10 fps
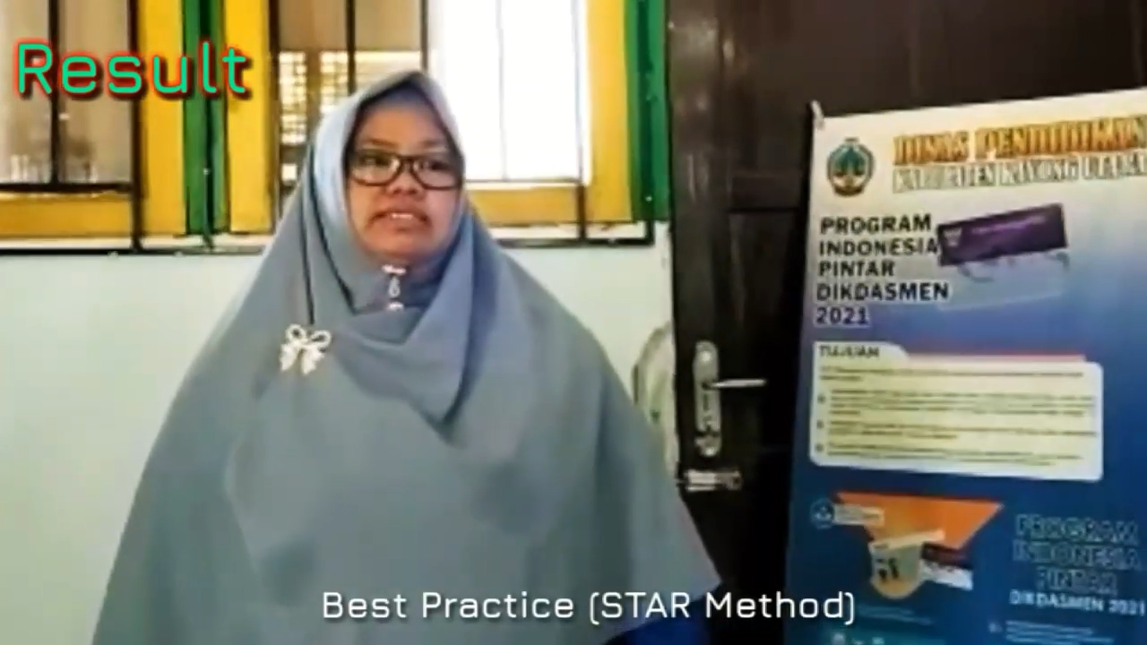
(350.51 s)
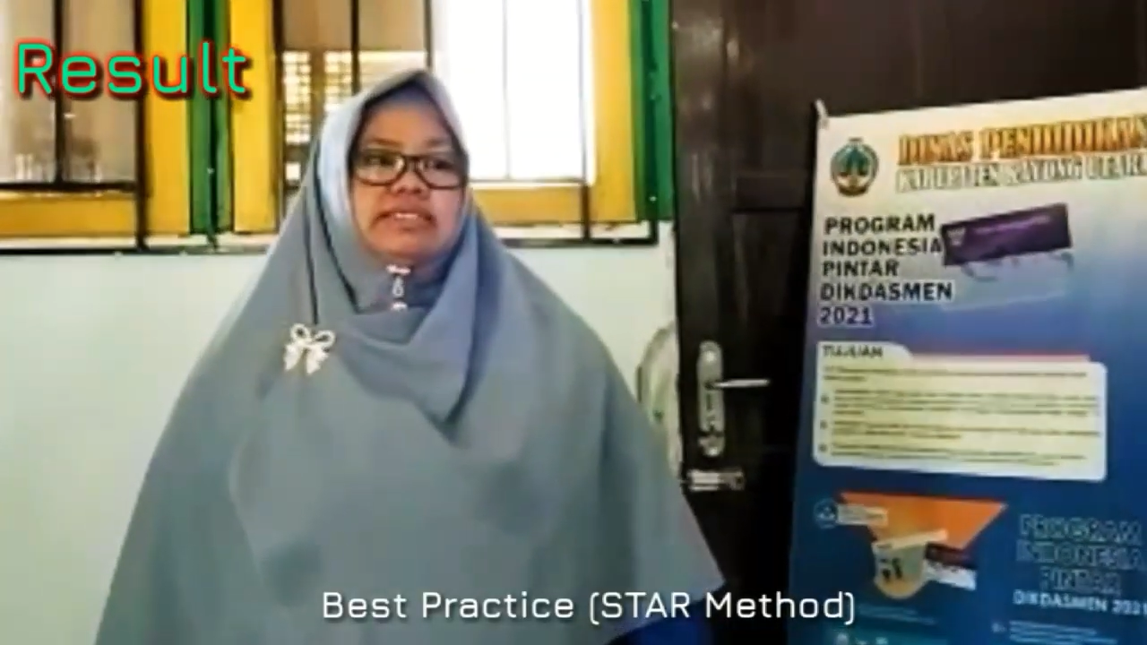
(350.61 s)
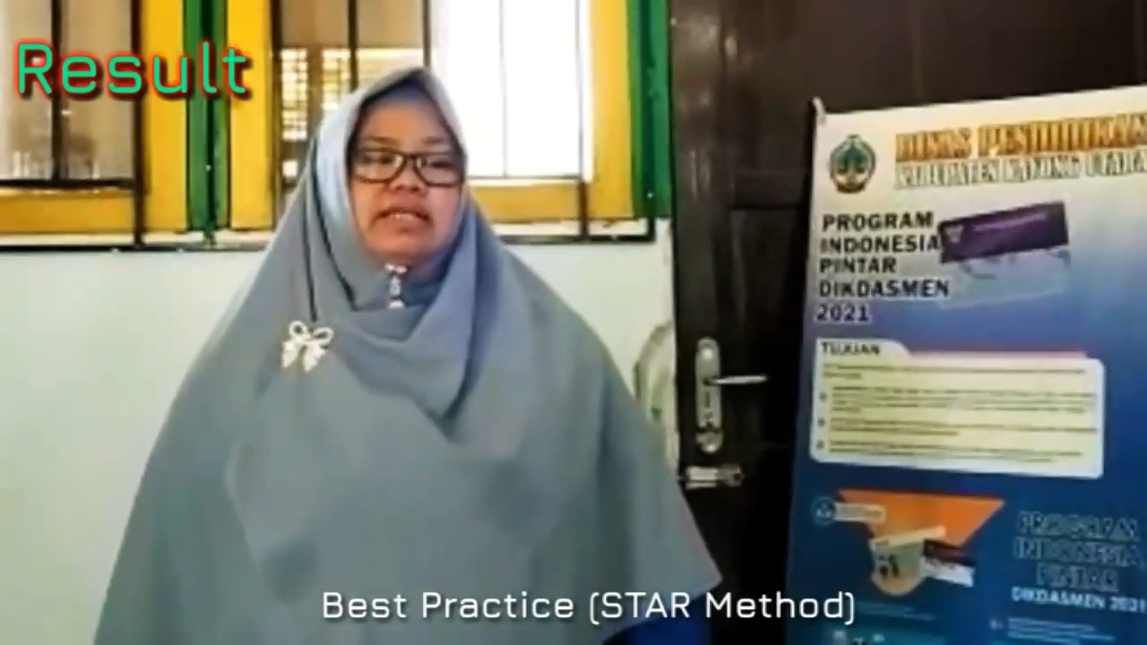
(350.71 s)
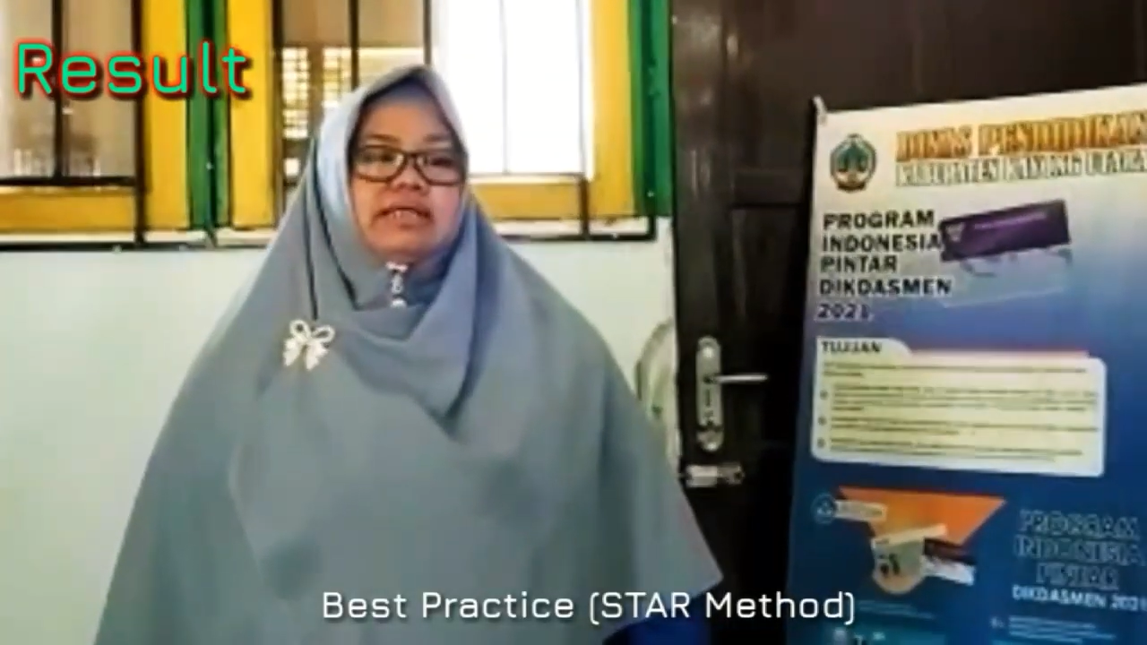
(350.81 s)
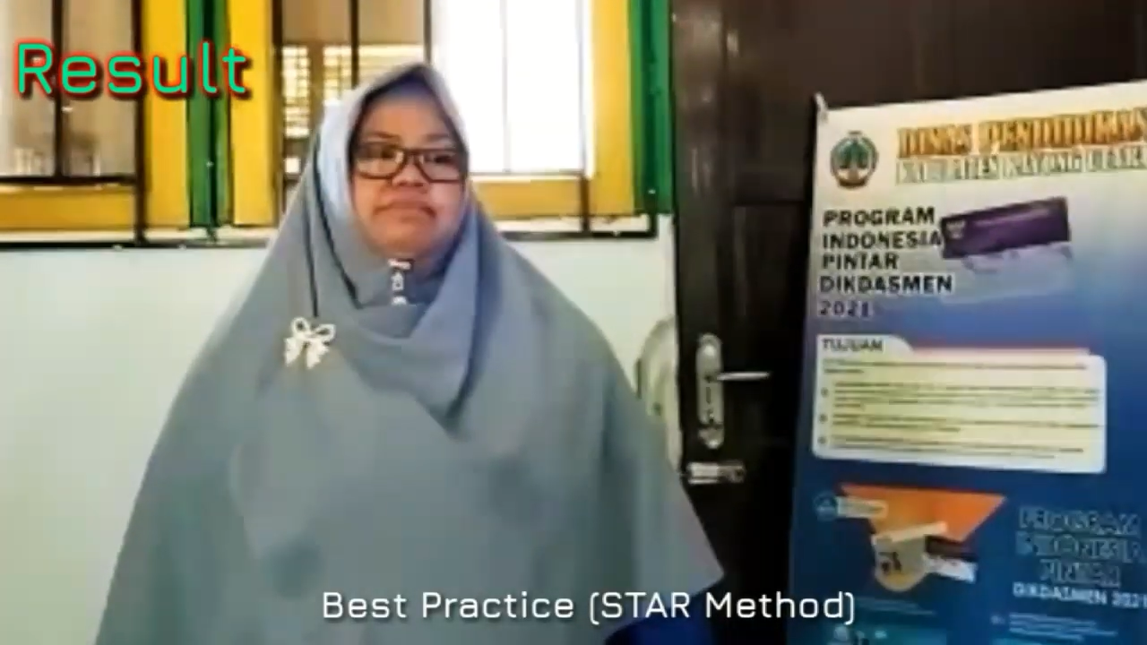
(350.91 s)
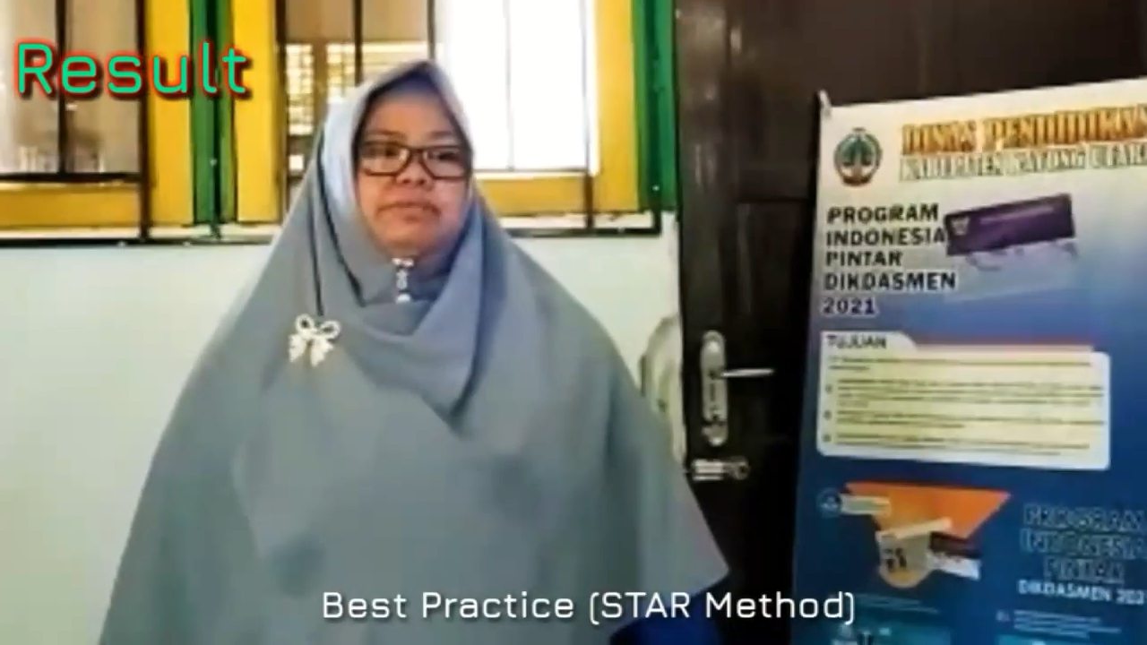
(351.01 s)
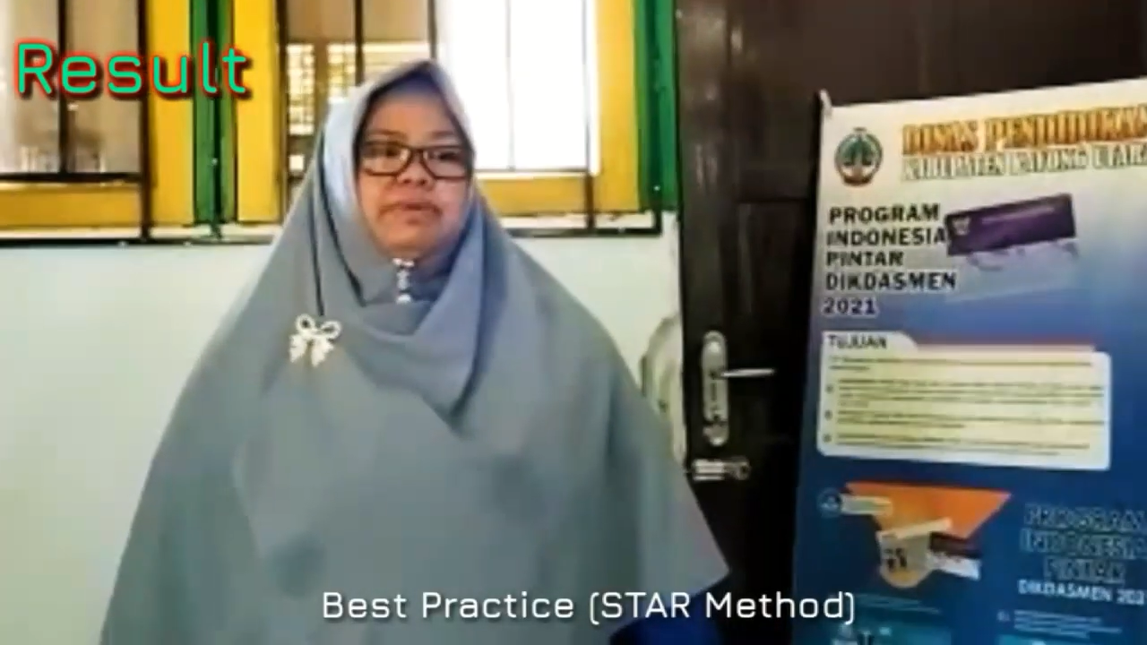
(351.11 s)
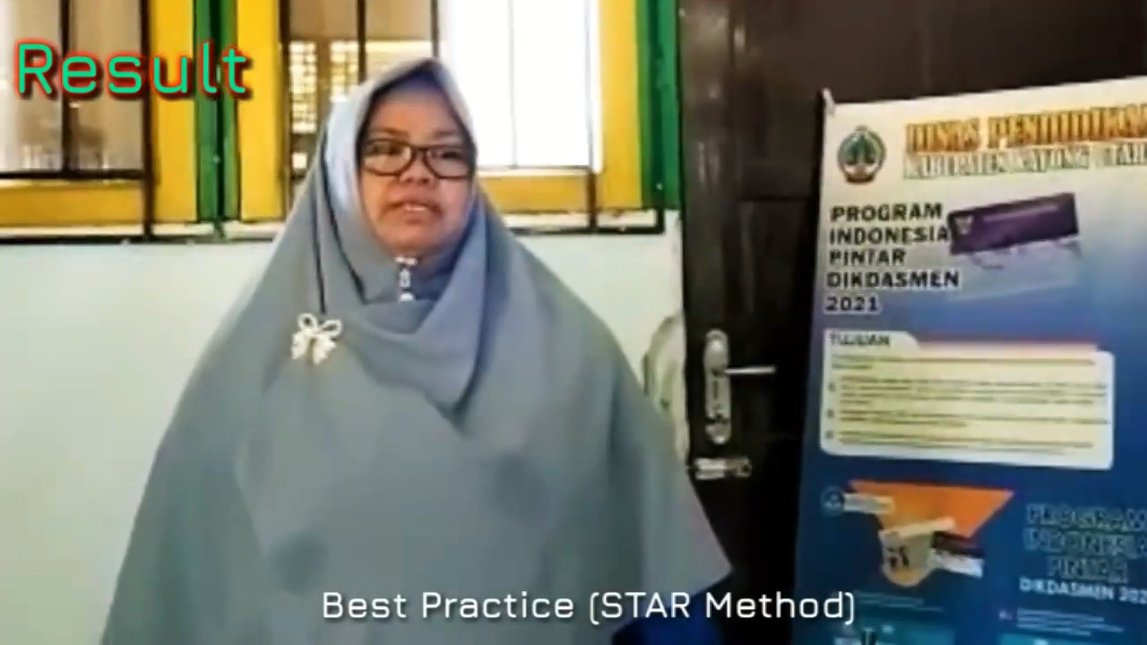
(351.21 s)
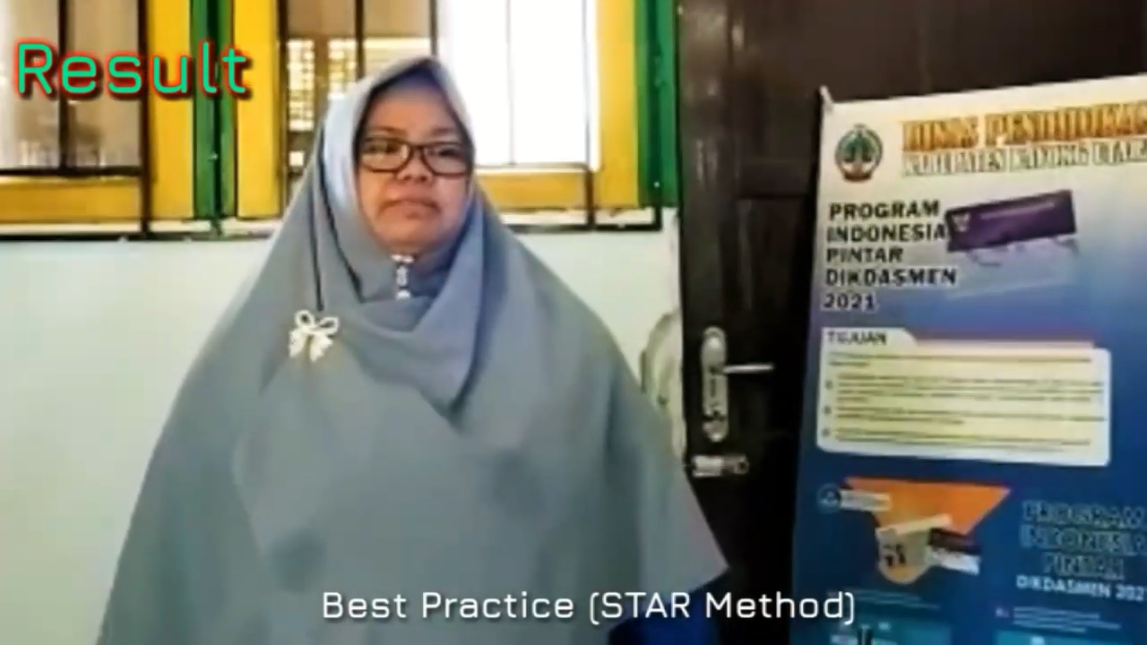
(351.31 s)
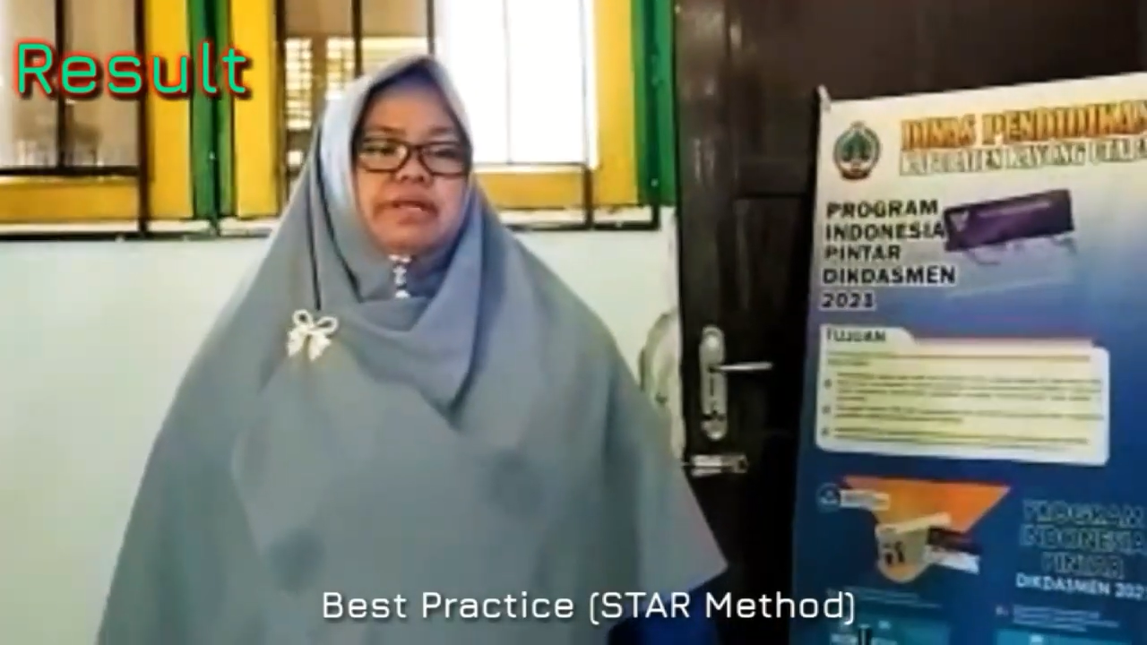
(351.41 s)
dan saling
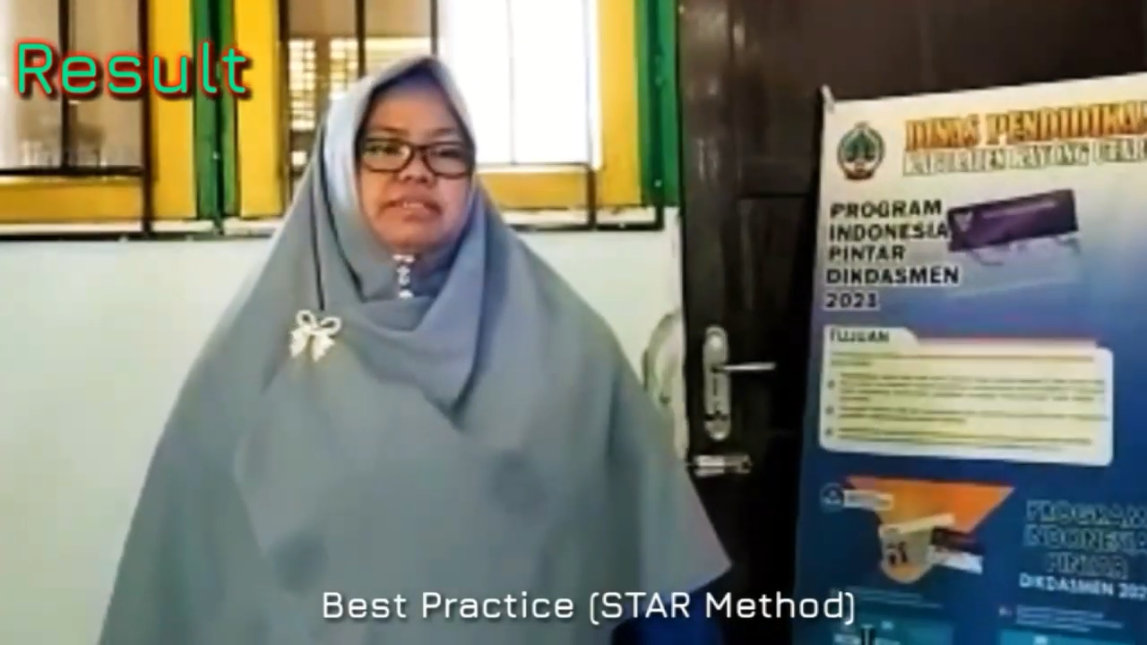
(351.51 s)
berbagi